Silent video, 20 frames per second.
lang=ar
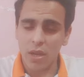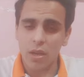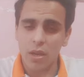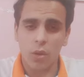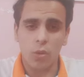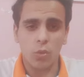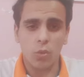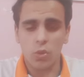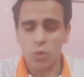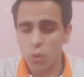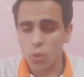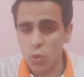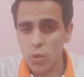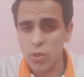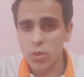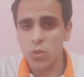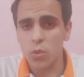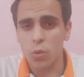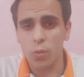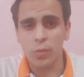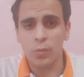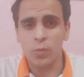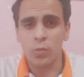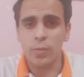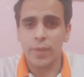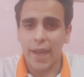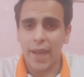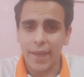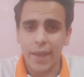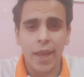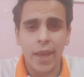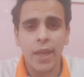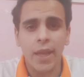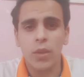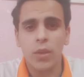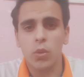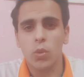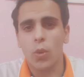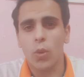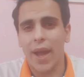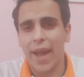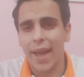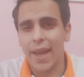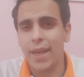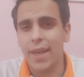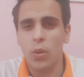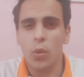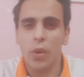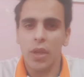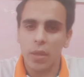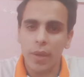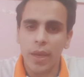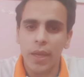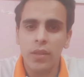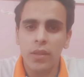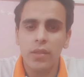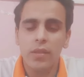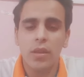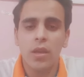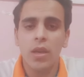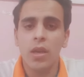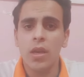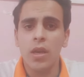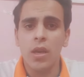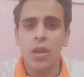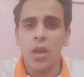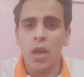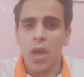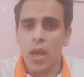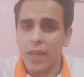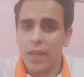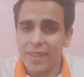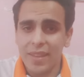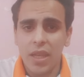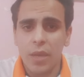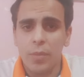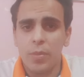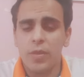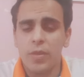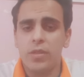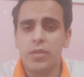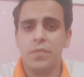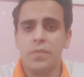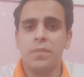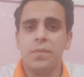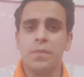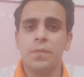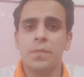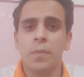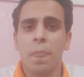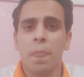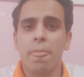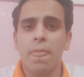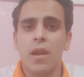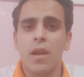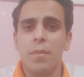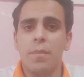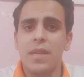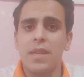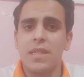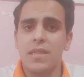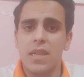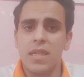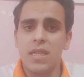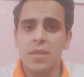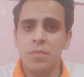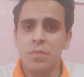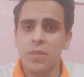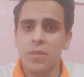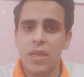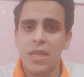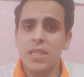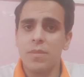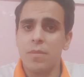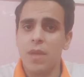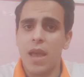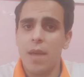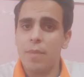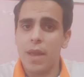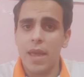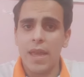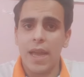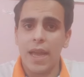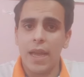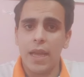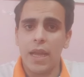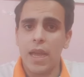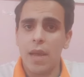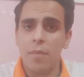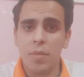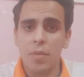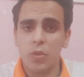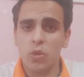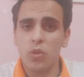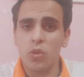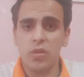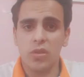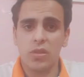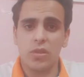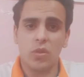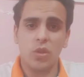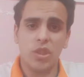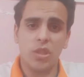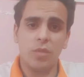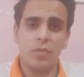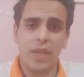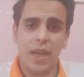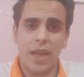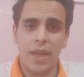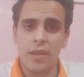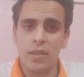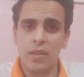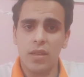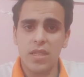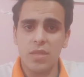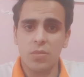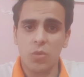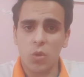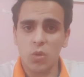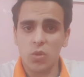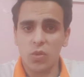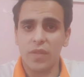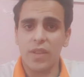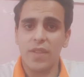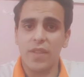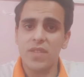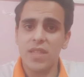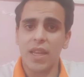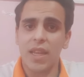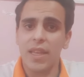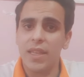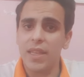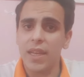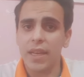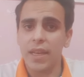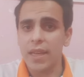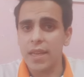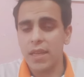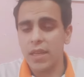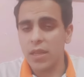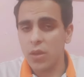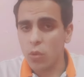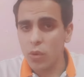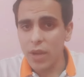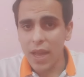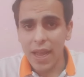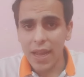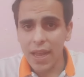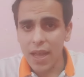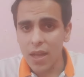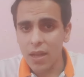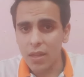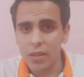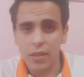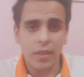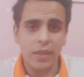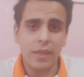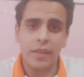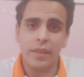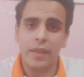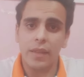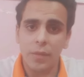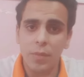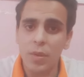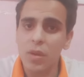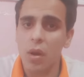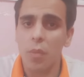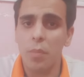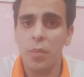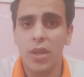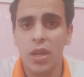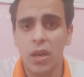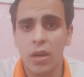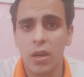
ودروس وامتحانات وحل واجبات انت تعبت بس لازم لازم قبل اي حاجه قبل ما تدخل تخش امتحان لازم تحط في نفسك انك لان كل حاجه دي تدبير ربنا